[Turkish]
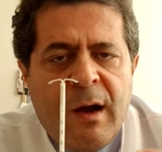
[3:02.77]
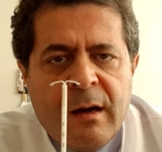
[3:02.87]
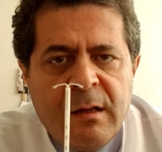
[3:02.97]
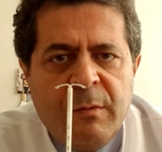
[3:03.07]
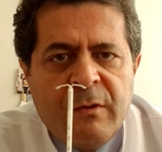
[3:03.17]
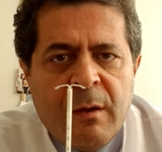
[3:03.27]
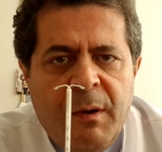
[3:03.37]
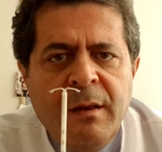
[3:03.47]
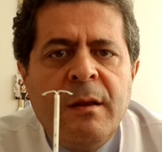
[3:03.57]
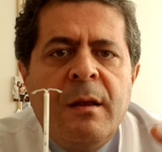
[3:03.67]
çıkardığımız
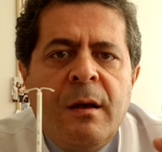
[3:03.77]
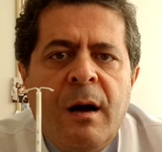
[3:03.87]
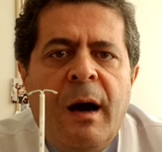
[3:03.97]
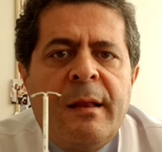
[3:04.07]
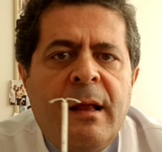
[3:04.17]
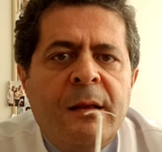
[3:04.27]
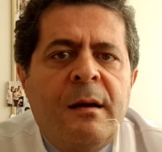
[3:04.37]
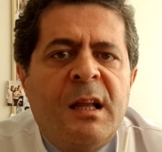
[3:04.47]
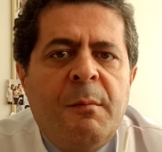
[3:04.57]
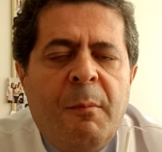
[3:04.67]
zaman aynen
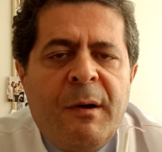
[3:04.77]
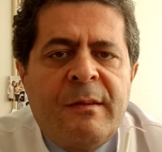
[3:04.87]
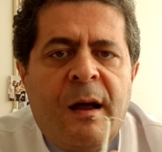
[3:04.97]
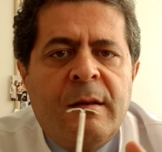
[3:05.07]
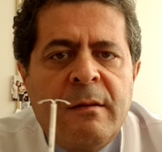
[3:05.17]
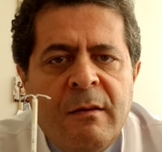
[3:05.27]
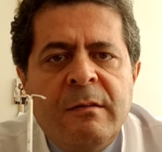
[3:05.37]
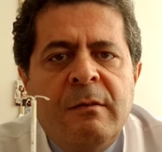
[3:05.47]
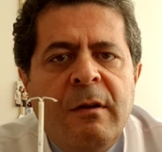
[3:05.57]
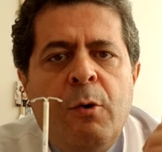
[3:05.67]
kanama paterni
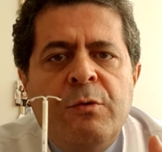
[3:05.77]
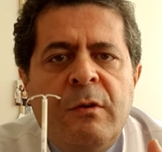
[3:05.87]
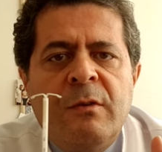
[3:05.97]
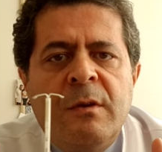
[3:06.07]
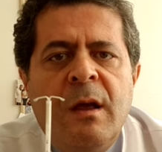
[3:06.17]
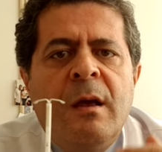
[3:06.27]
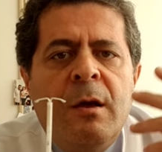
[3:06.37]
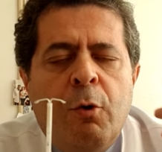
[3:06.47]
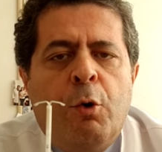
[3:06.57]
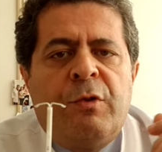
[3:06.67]
nasılsa öncesinde
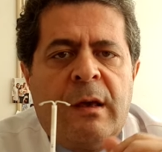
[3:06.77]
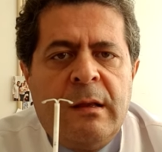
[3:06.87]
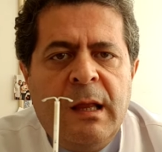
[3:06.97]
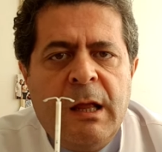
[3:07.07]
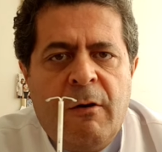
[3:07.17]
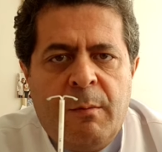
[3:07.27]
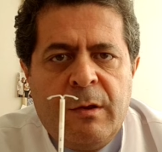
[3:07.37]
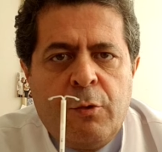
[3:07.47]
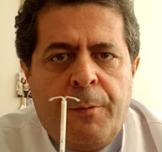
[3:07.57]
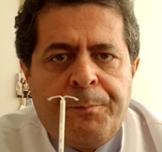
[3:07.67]
o şekilde devam
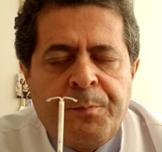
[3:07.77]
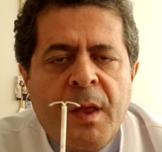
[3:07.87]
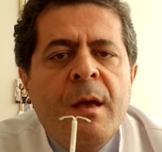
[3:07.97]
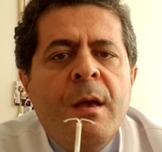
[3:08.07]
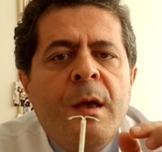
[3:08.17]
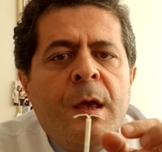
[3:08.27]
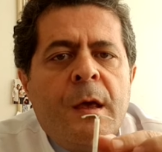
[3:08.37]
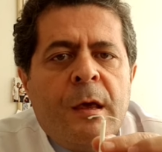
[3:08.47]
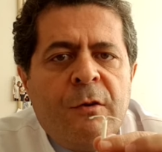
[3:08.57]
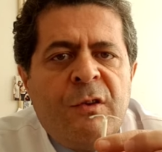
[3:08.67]
ediyor.
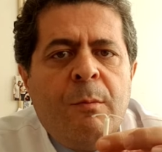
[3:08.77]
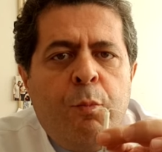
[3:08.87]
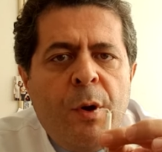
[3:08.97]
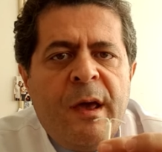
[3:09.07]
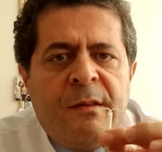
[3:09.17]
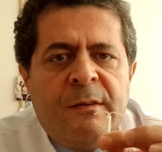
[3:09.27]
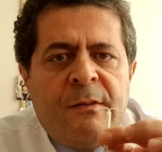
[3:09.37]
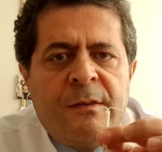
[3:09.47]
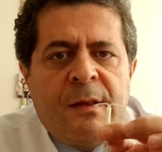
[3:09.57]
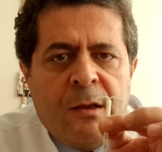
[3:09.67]
İşte bu
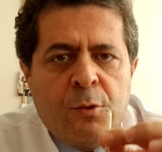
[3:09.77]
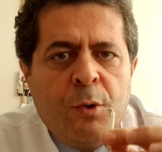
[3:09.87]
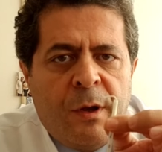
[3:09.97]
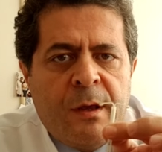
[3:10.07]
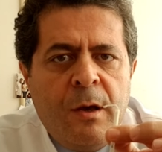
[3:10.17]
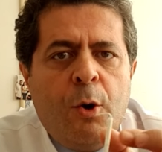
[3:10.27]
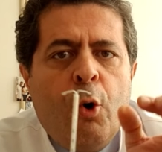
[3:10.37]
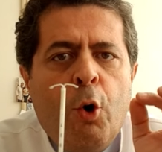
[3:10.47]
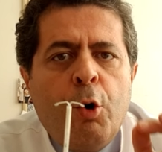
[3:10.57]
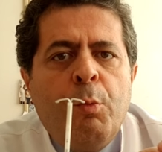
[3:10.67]
etkisinden dolayı
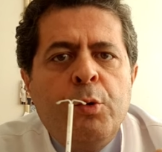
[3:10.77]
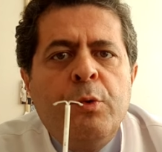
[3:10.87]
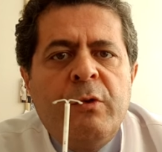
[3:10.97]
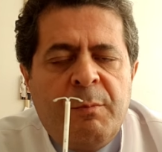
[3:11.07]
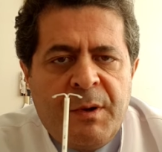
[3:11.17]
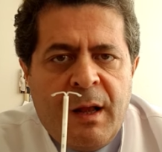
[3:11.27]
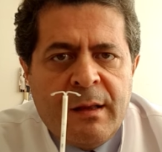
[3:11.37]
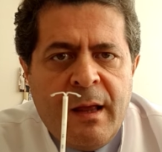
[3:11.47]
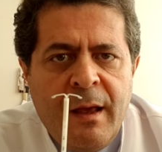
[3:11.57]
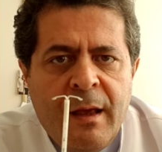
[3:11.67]
hormonlu
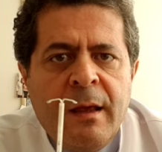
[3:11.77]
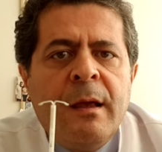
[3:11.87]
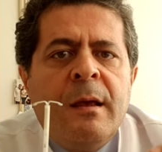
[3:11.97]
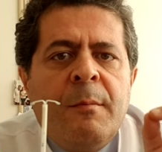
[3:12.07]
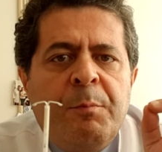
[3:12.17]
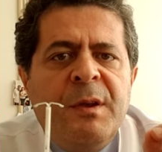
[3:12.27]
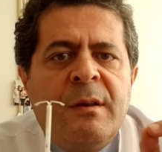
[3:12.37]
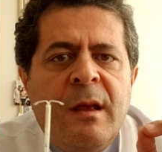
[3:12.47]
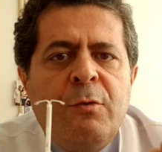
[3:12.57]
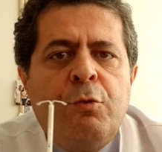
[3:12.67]
spiralde
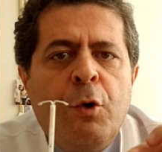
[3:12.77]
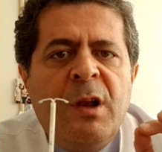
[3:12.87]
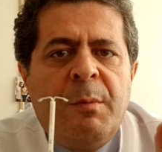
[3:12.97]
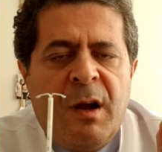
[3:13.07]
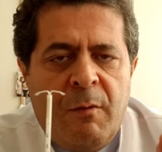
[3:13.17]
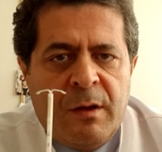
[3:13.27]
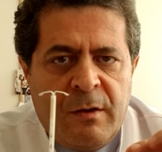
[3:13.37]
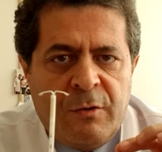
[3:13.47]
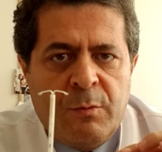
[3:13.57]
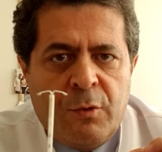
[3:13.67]
bir de şöyle bir
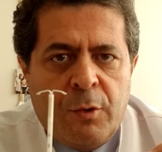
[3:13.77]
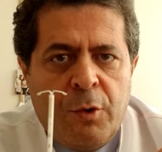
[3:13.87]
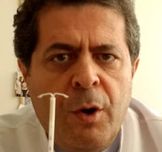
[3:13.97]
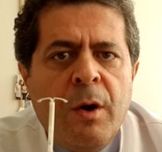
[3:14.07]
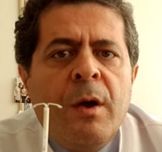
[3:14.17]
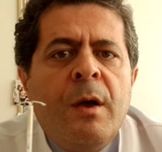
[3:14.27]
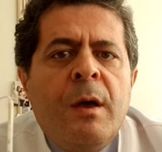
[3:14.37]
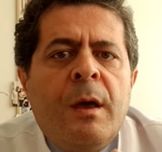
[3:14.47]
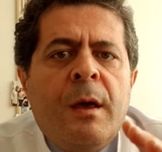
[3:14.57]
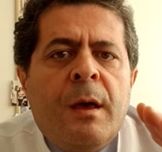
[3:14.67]
avantajımız oluyor.
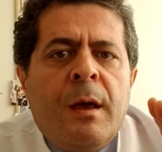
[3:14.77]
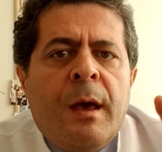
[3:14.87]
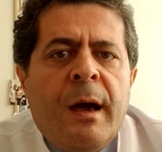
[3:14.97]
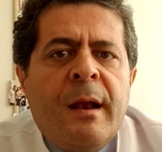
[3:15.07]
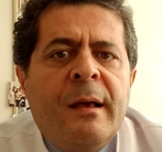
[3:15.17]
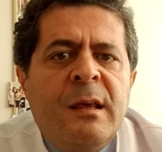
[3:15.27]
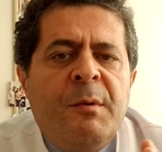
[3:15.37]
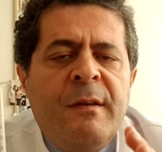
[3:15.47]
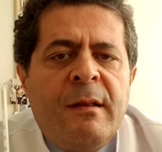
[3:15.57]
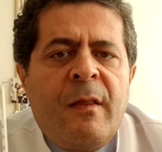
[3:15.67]
Herhangi
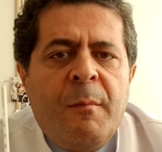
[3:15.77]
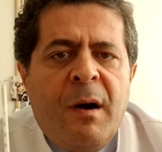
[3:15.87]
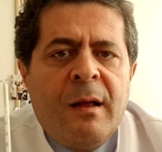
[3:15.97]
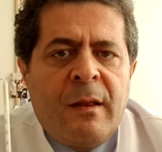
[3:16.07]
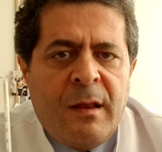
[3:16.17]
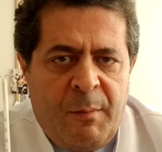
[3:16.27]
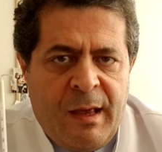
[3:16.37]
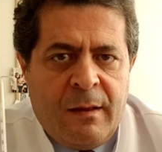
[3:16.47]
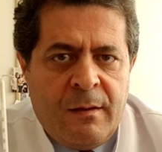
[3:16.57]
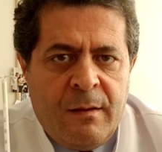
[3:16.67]
bir nedene
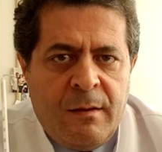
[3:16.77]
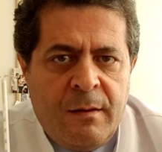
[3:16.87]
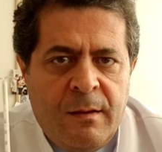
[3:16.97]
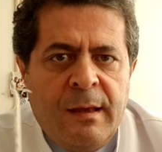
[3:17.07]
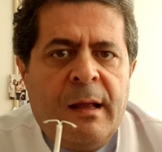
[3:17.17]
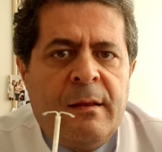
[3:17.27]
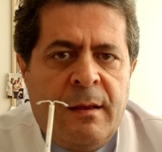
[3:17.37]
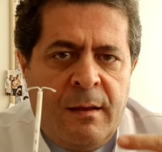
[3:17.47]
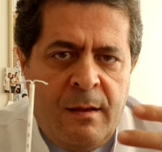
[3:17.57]
bağlanamayan yani